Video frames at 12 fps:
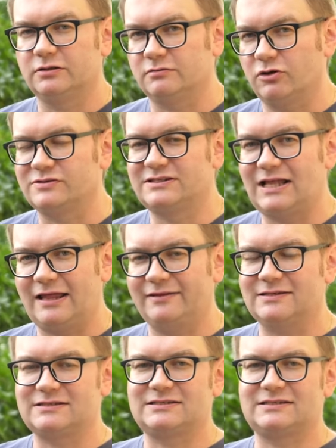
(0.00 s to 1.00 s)
no,
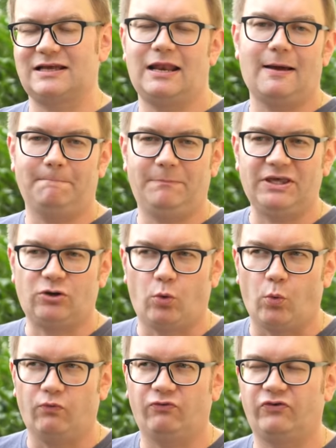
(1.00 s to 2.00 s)
znanych z
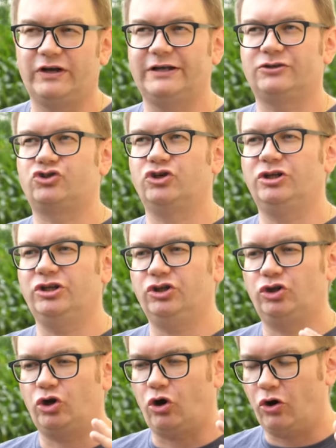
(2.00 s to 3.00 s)
lambików, e,
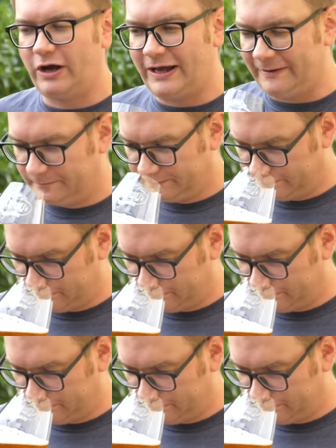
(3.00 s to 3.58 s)
czyli trochę